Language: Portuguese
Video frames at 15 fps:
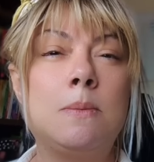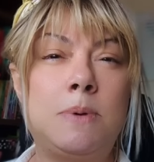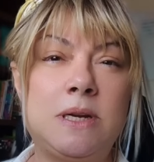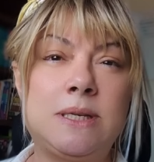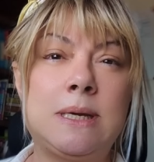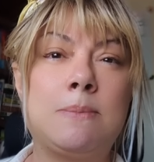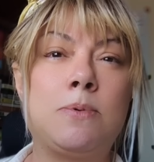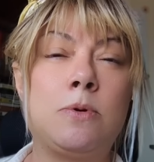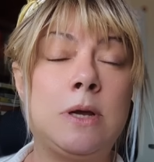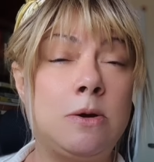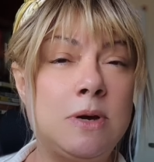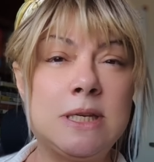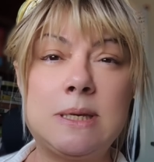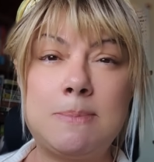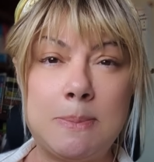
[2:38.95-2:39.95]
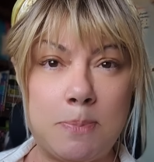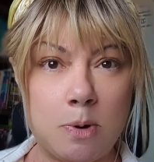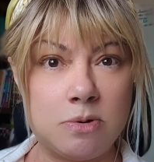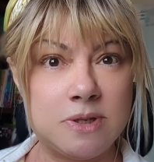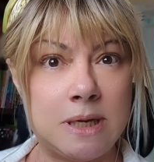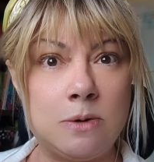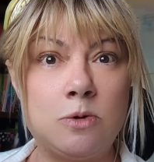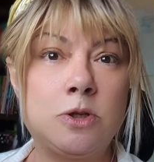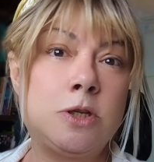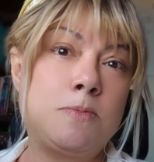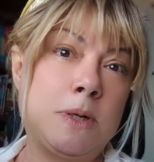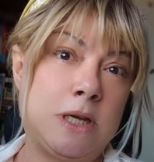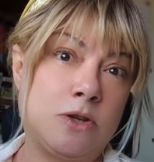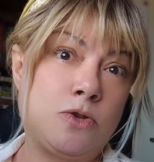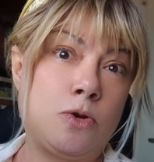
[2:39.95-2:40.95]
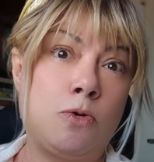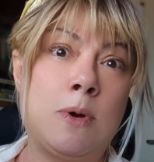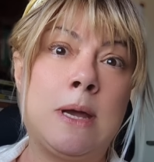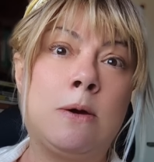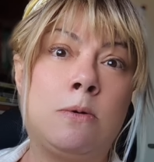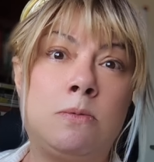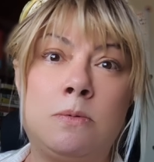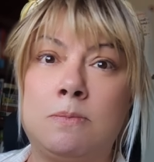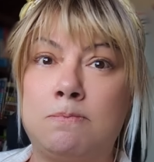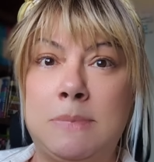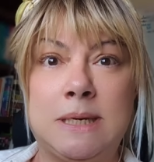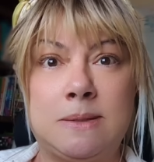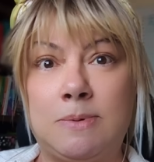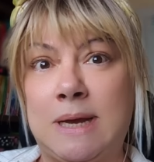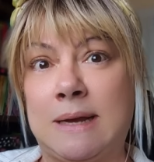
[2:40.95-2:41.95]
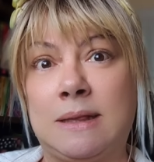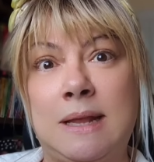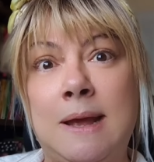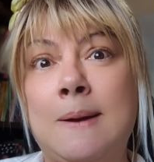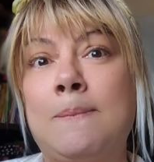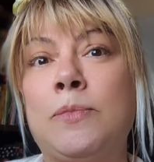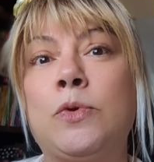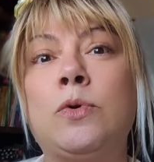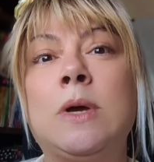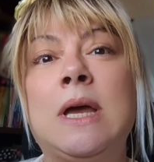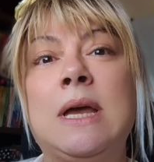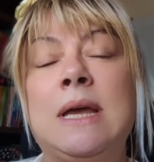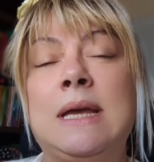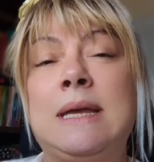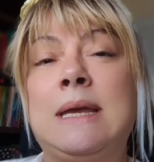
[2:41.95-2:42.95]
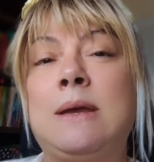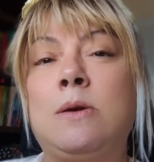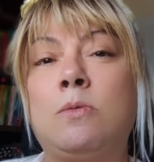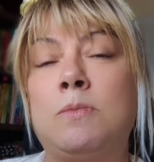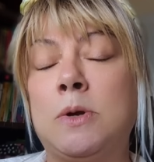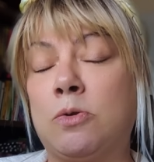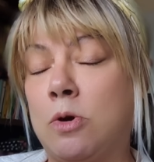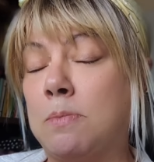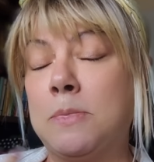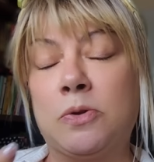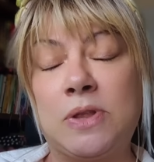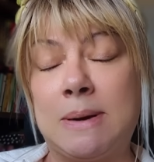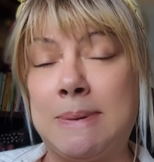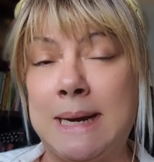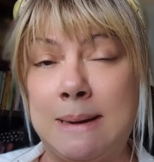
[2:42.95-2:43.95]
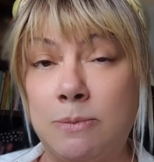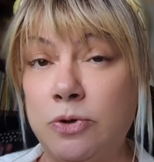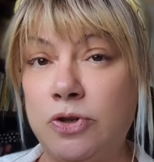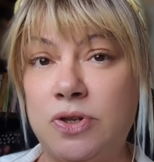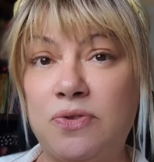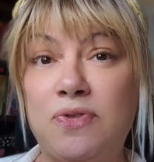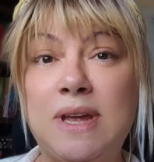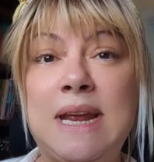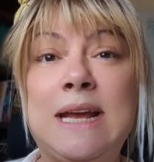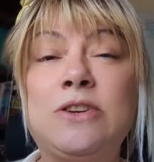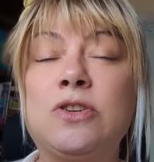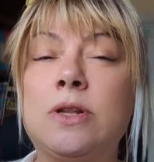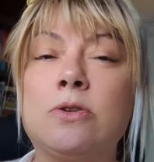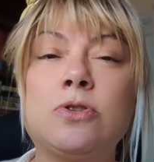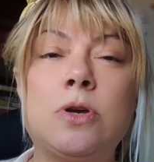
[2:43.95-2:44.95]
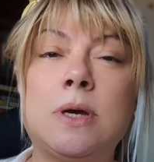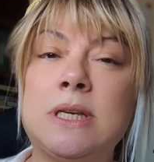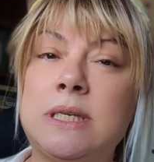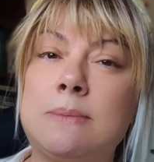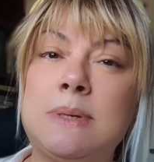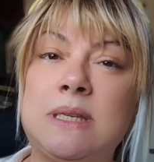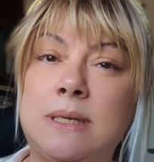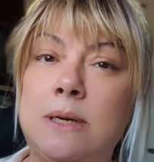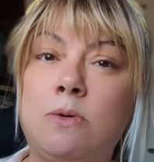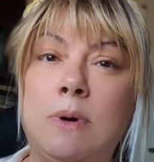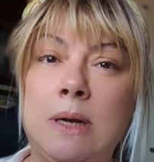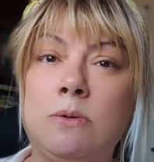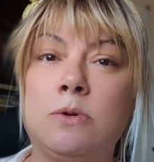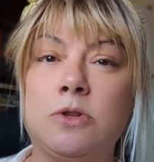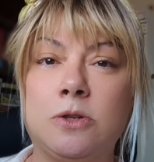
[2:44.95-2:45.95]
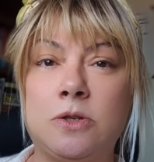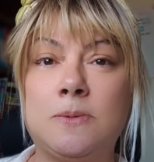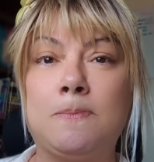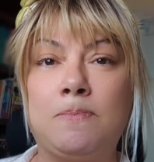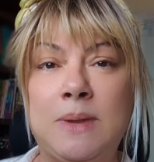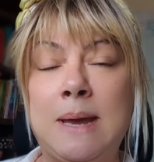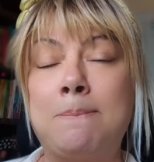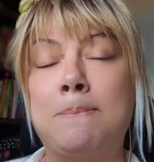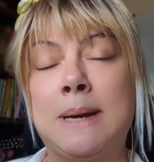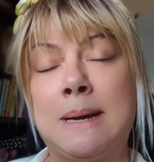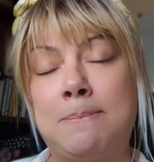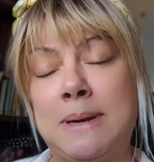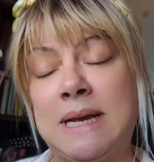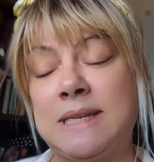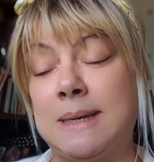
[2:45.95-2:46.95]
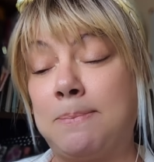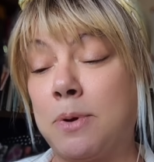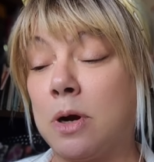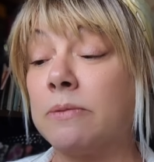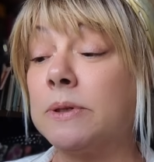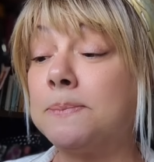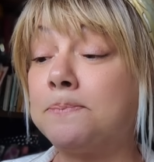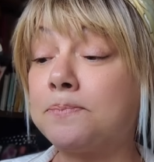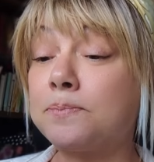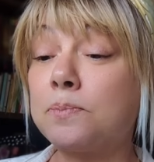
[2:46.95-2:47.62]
Por exemplo, eu recebi poucos alunos porque sou eu mesmo que atendo e o meu, como meu trabalho é muito diferente, então só recebi cinco alunos, né, para, para essa prova.